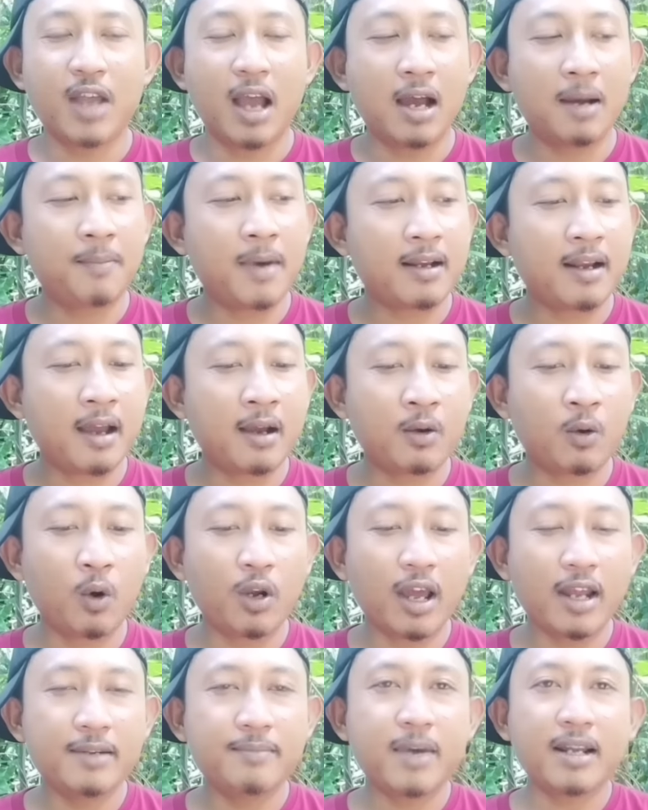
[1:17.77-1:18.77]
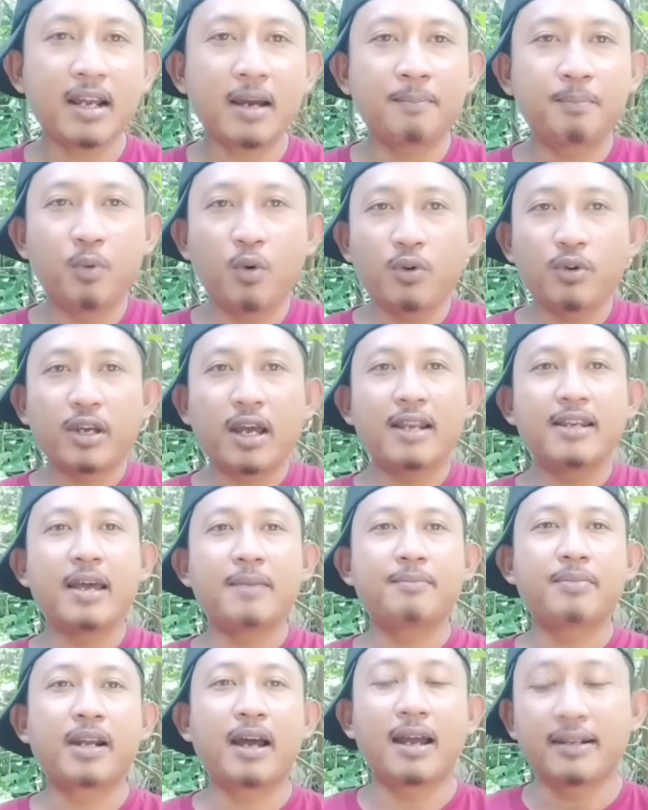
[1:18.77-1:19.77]
Sahabat Nahkoda dimanapun
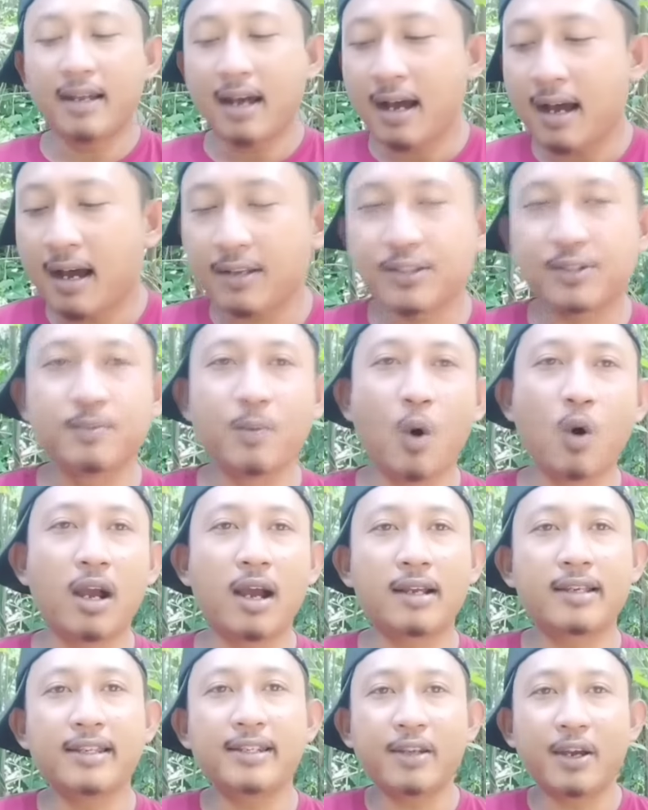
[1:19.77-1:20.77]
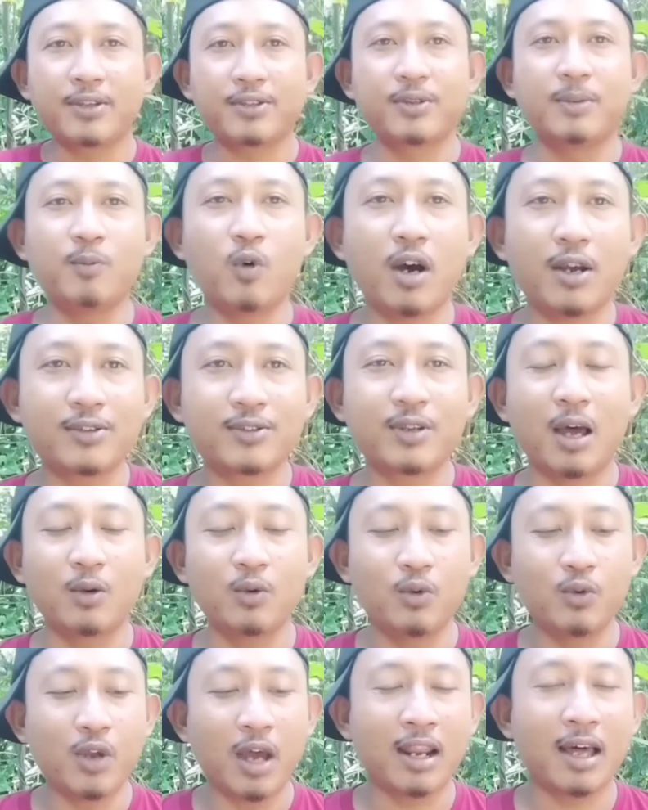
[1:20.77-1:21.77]
kalian berada Semoga kita semua
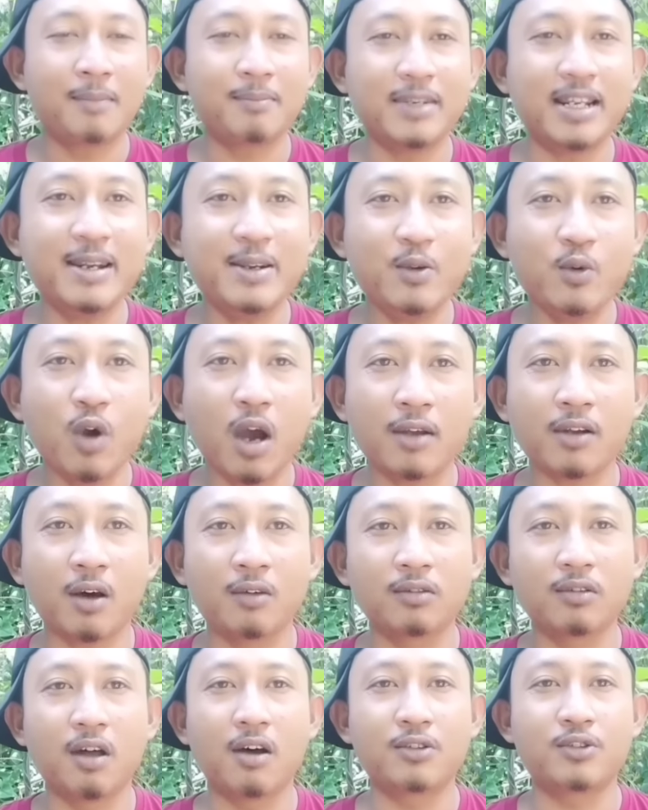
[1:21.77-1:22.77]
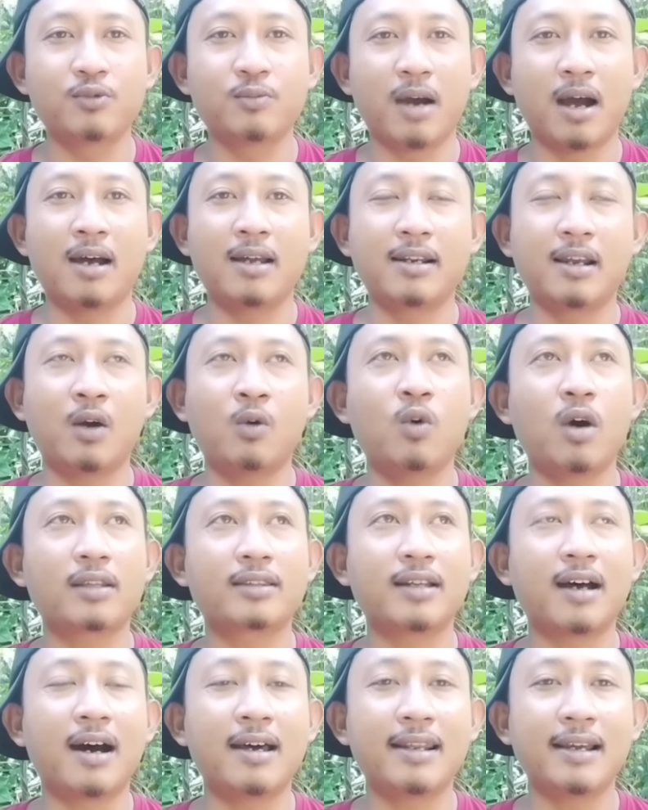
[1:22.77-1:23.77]
selalu dalam lindungan Allah subhanahu wa
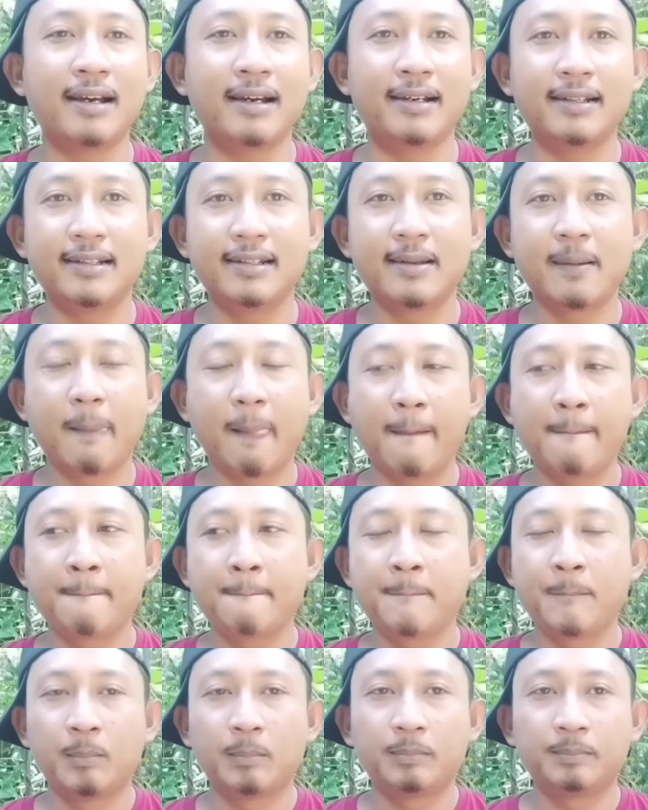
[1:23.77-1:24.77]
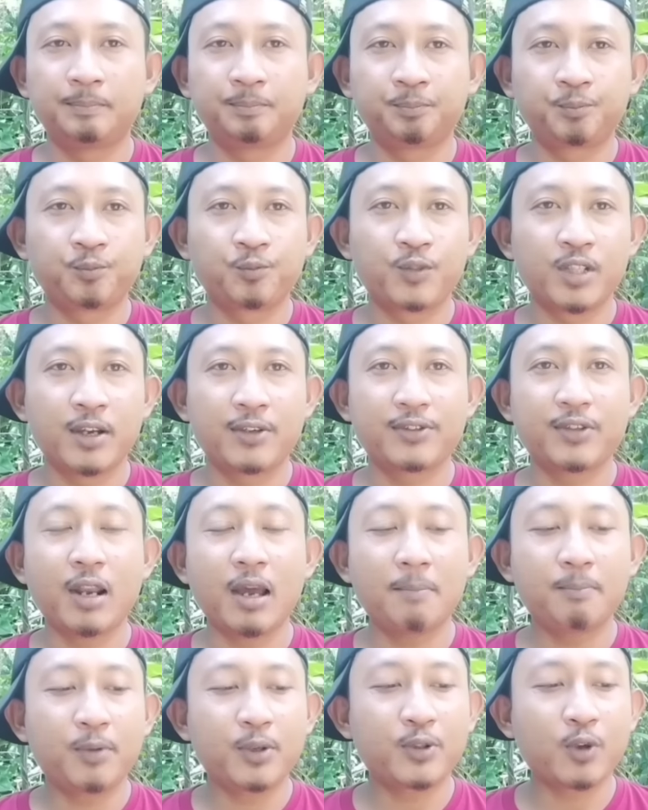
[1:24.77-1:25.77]
ta'ala
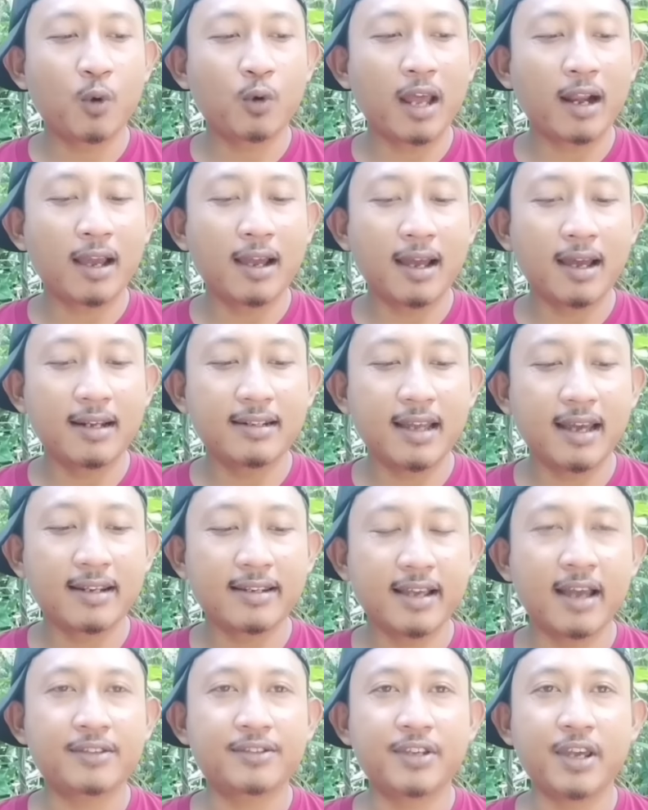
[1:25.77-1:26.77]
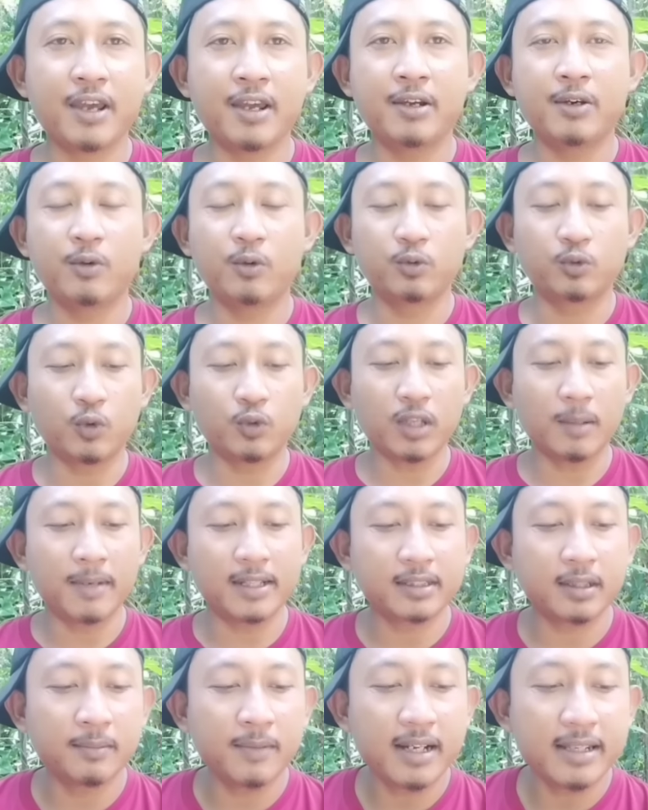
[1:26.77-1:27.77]
Salam persaudaraan dari Aceh untuk
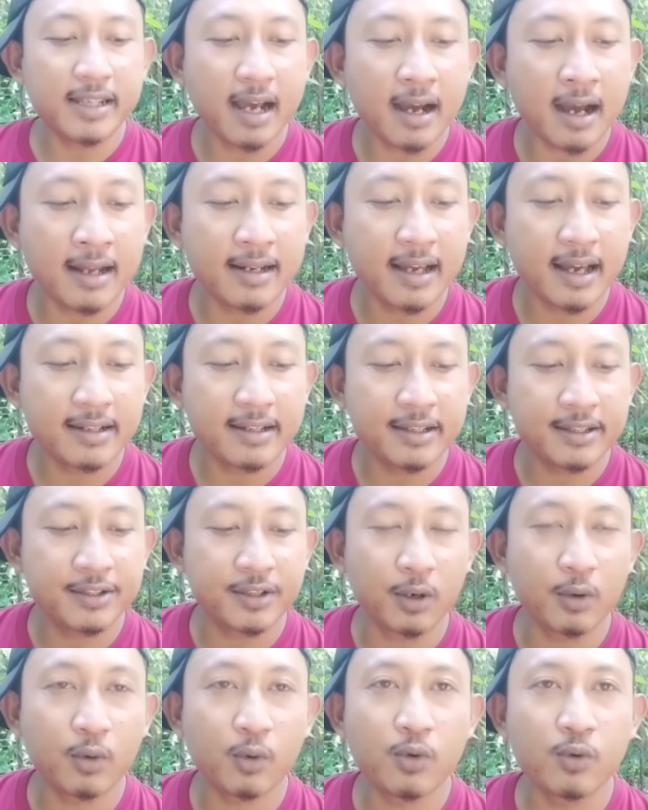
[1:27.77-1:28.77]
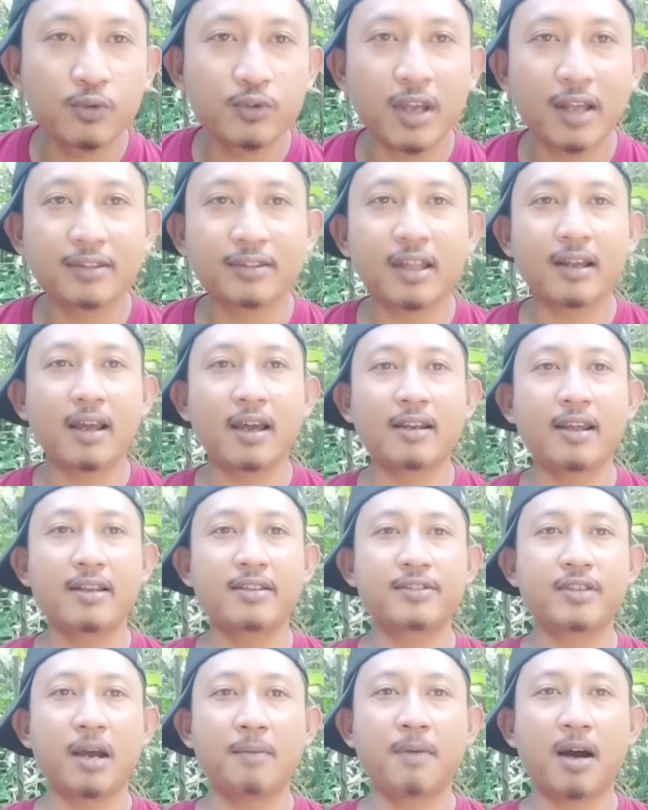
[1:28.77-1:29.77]
teman-teman yang ada di seluruh Nusantara
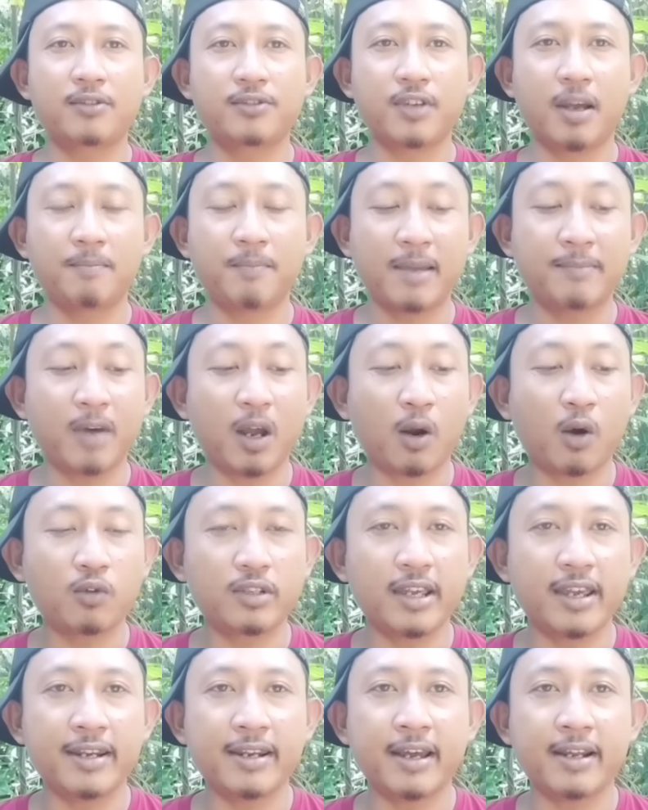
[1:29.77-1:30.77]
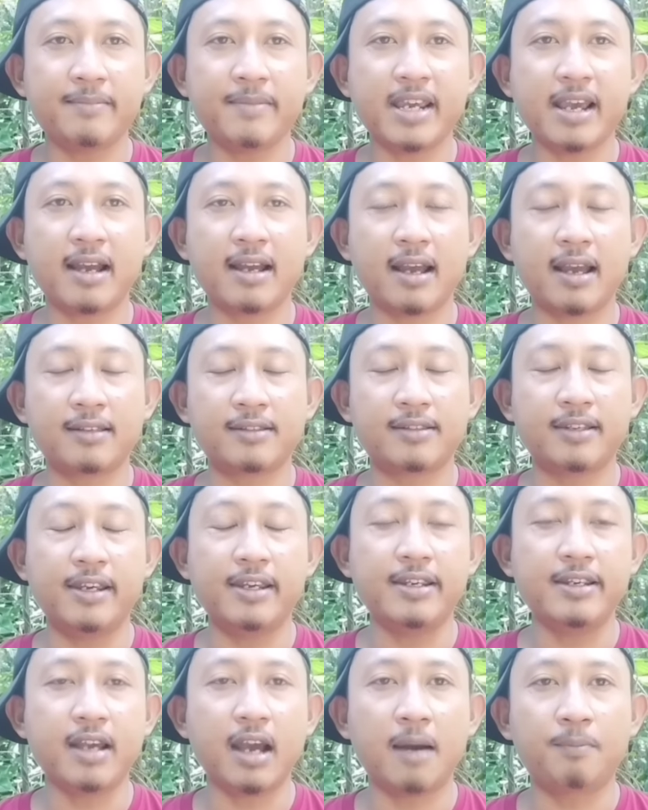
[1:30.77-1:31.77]
dari Sabang sampai Merauke dari Miangas
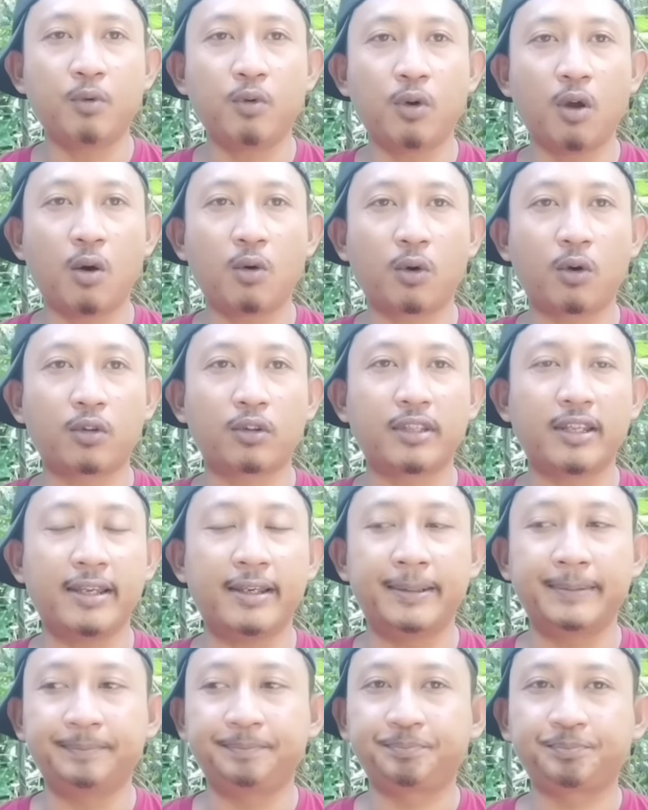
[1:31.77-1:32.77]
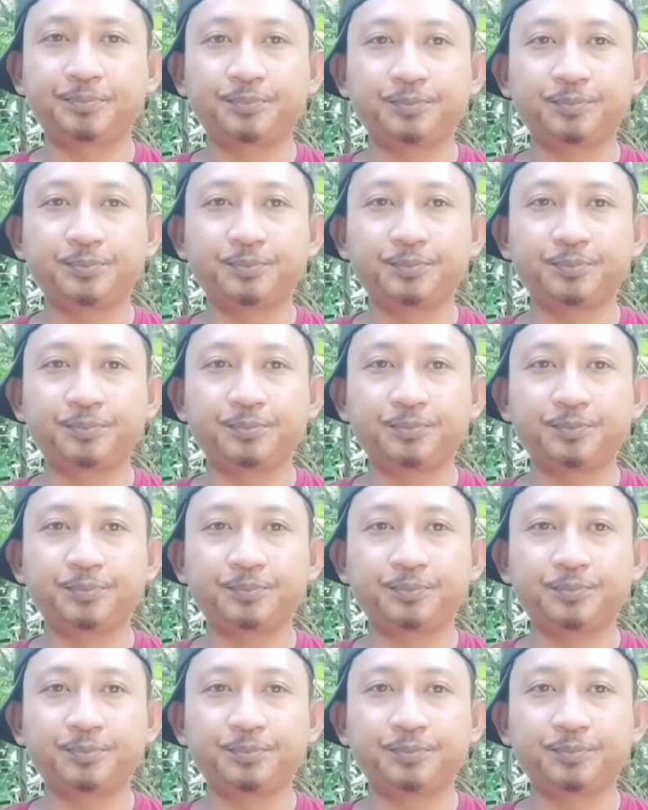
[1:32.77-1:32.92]
hingga Pulau Rote.